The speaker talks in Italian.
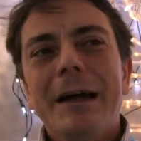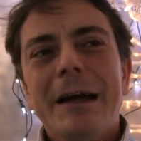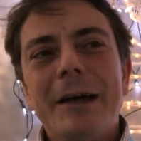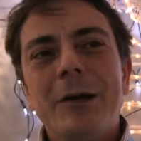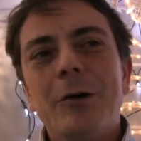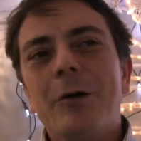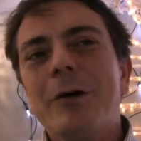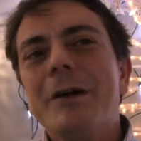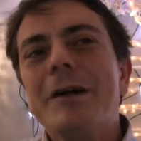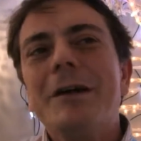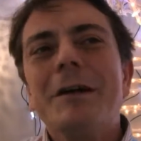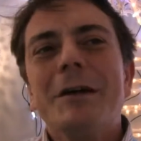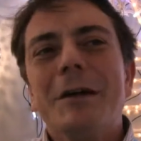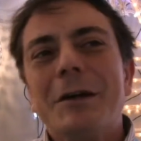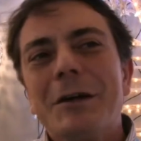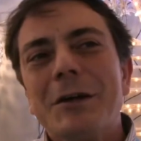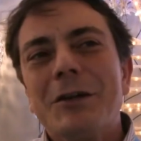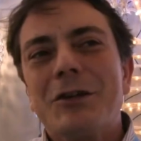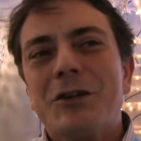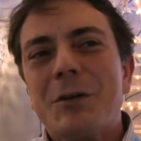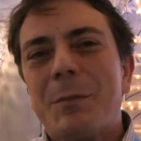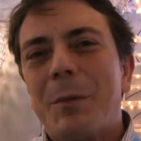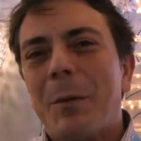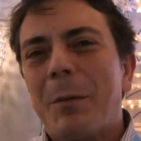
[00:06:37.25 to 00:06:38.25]

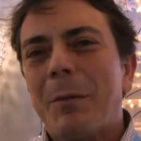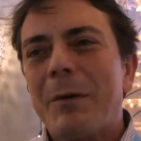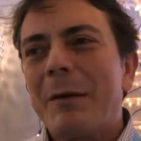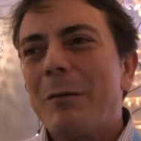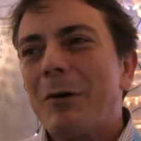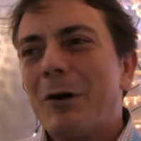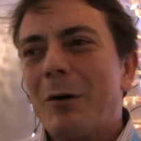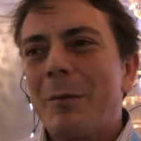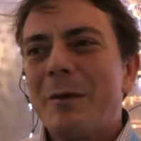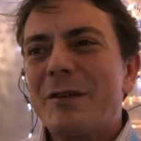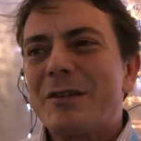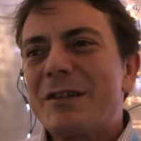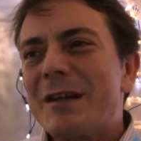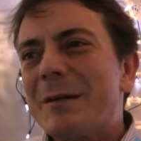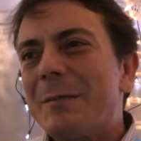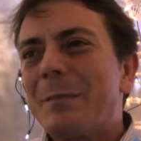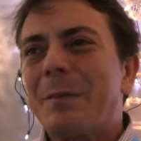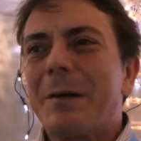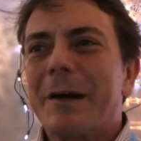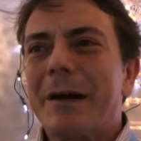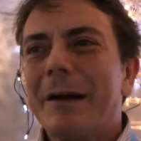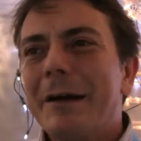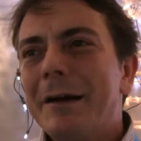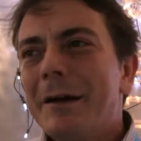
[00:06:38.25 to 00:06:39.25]
Noi ci proponiamo come
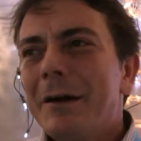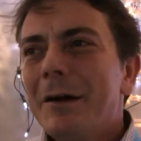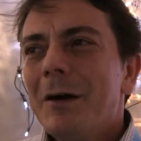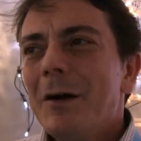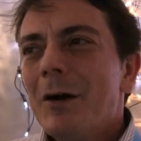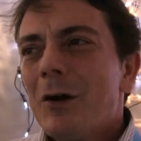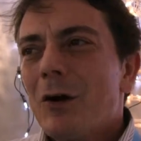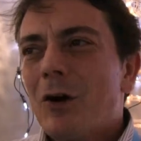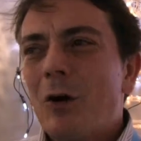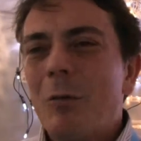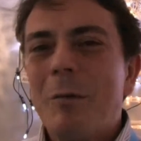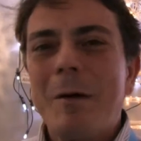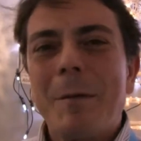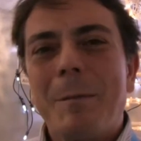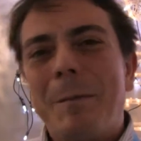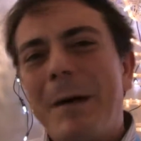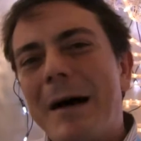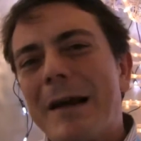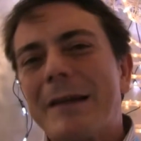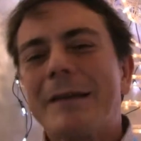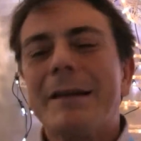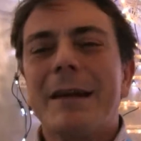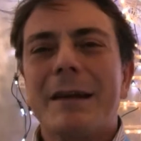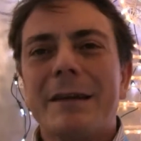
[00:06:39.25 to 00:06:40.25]
sempre come
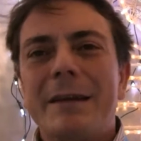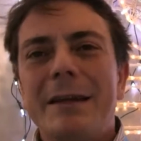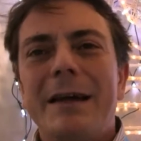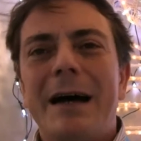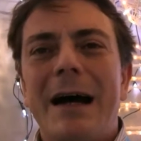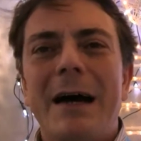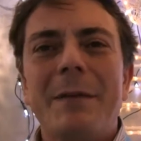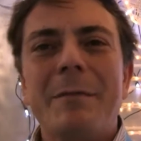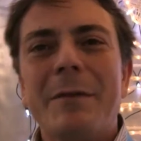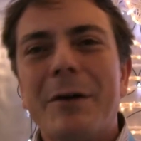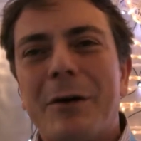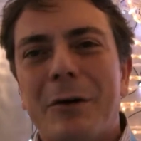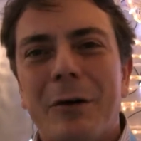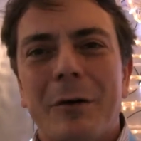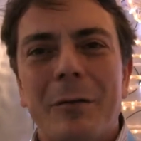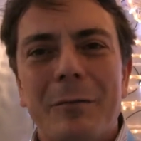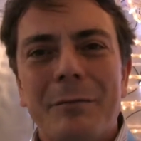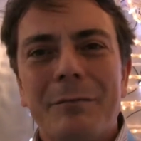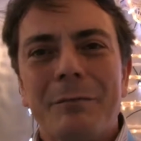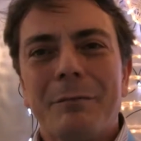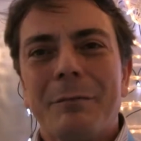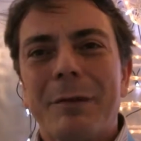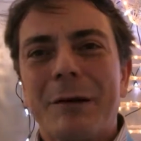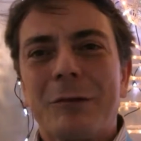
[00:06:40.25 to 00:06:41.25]
partner dinamico
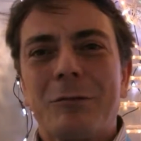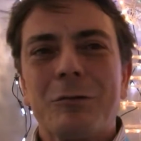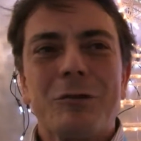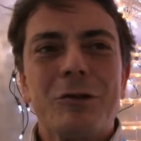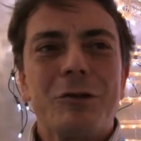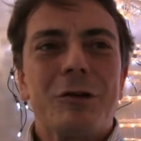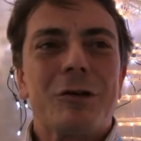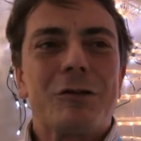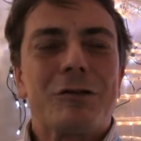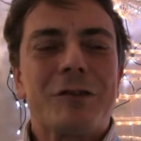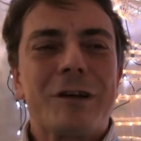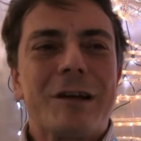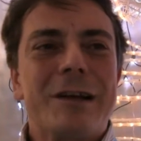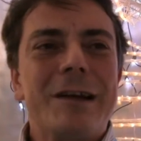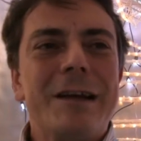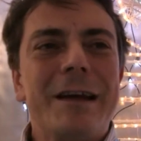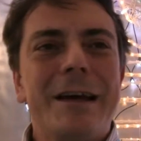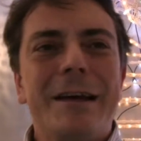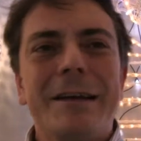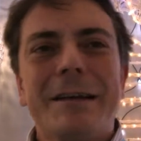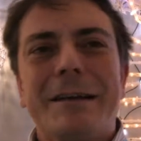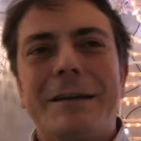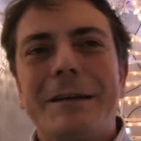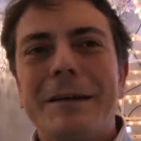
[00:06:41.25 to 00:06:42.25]
per tutti i nostri
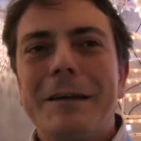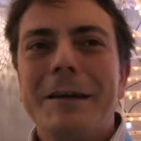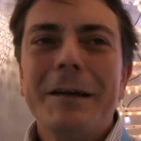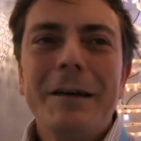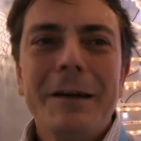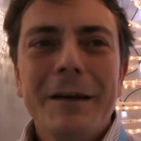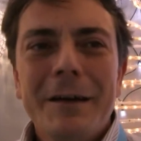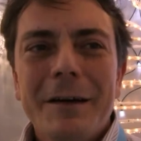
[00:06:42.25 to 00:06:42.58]
clienti,